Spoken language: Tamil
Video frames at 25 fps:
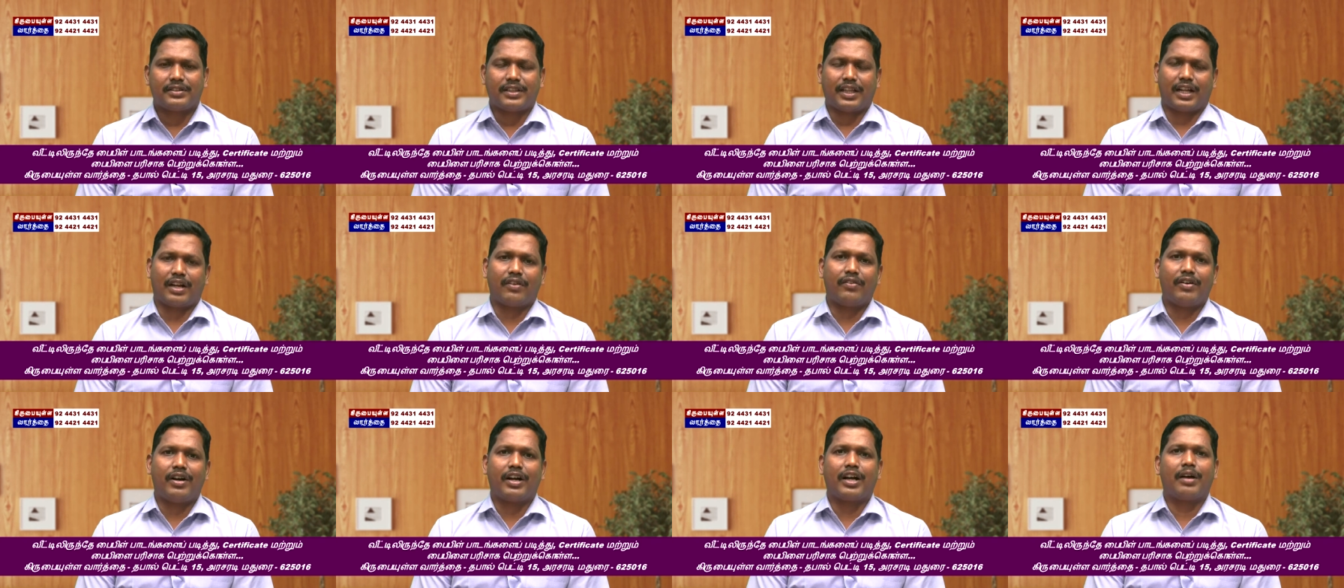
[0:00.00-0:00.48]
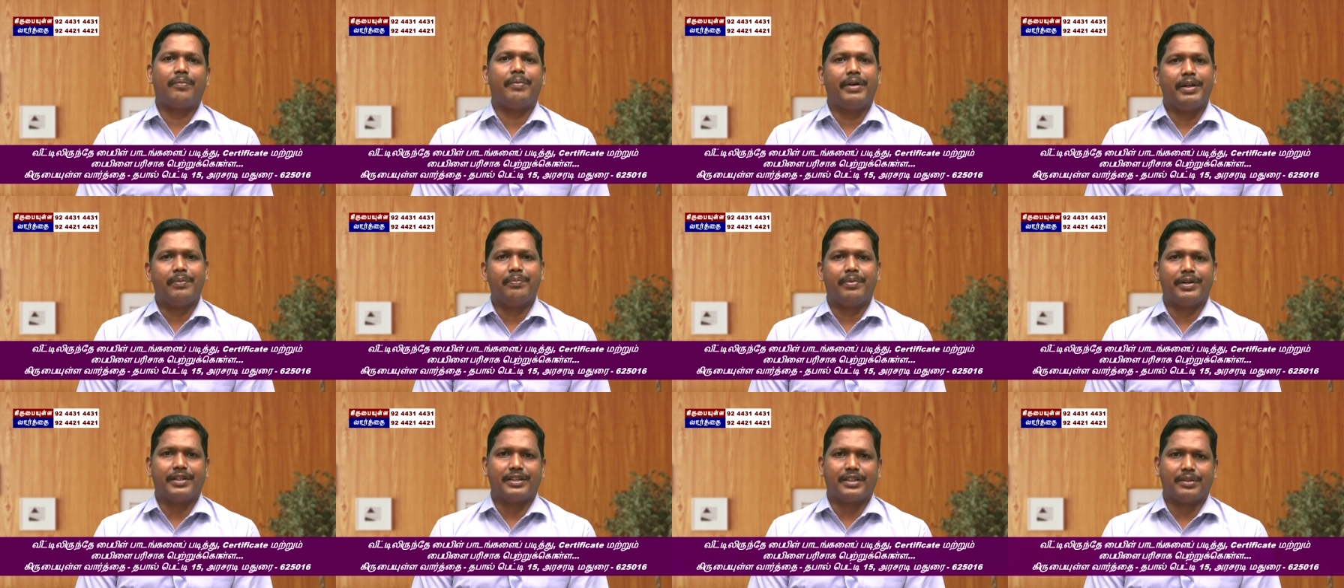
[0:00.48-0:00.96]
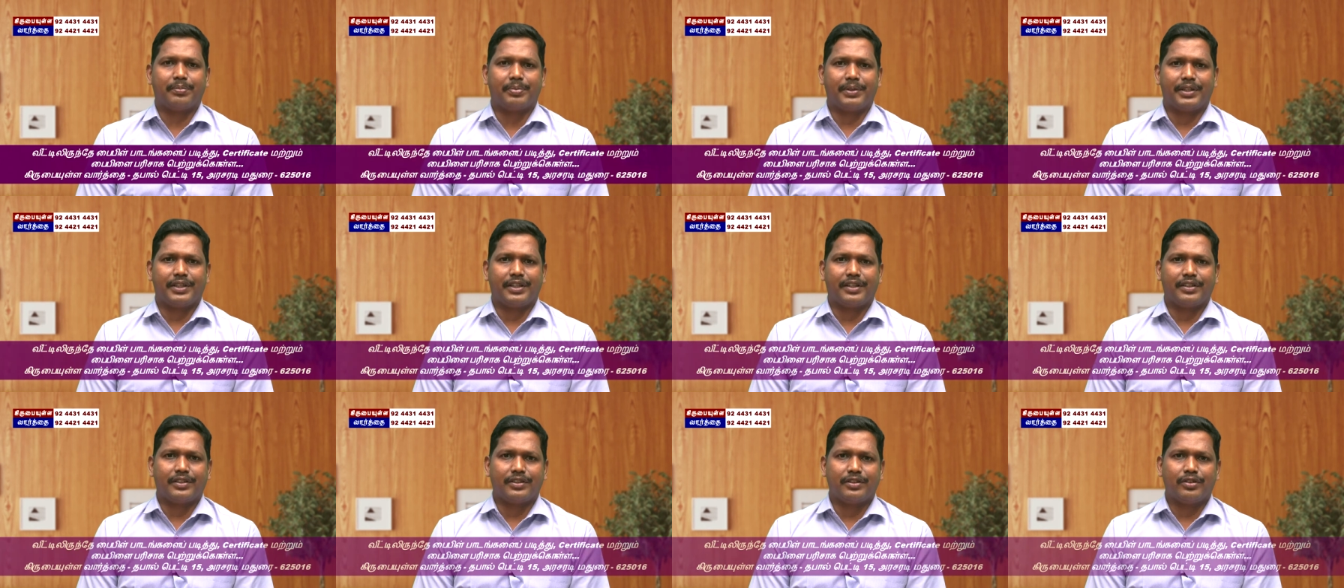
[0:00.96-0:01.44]
தரமாக
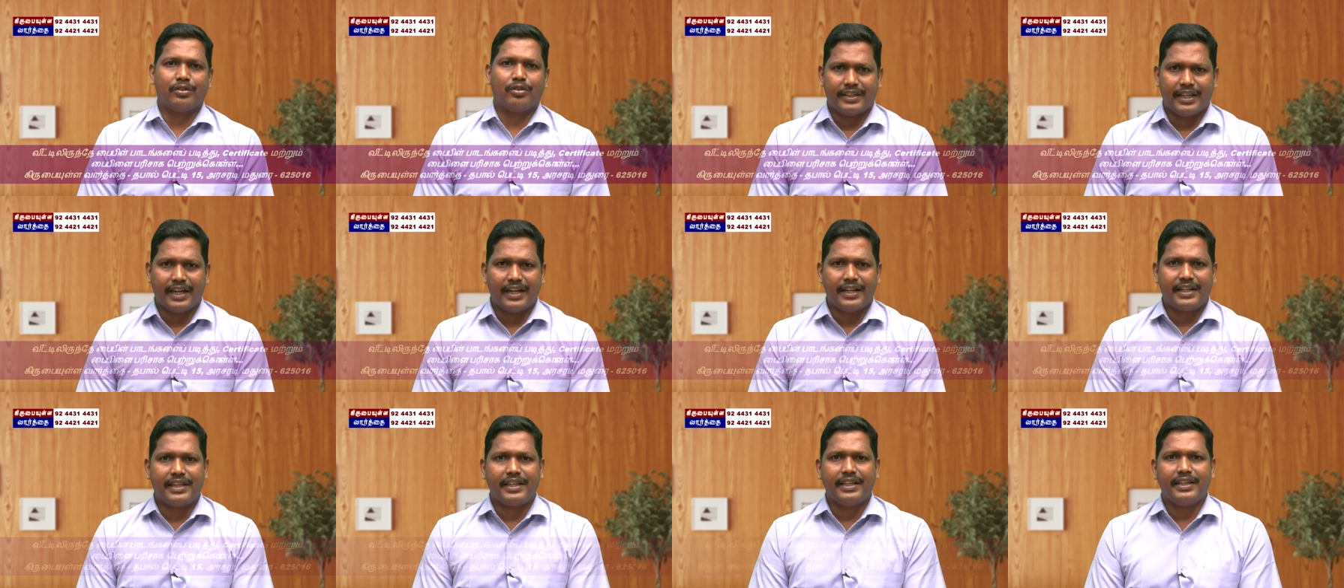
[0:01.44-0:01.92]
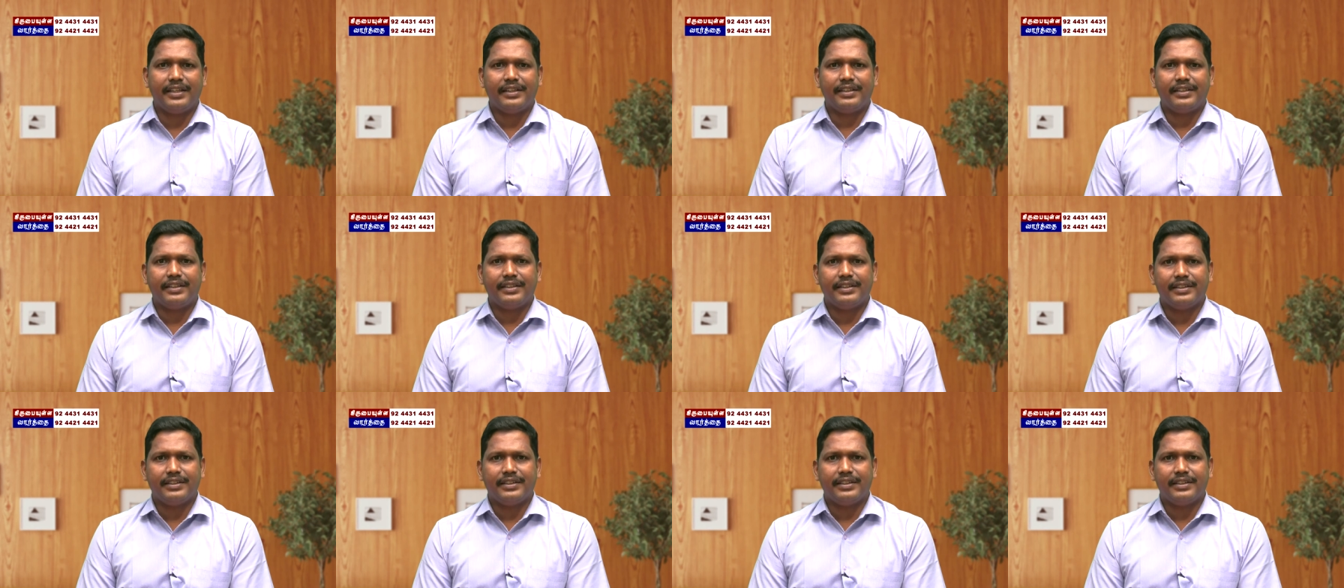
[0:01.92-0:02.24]
பயன்படுத்தப்படுகிறது தேர்ட்டி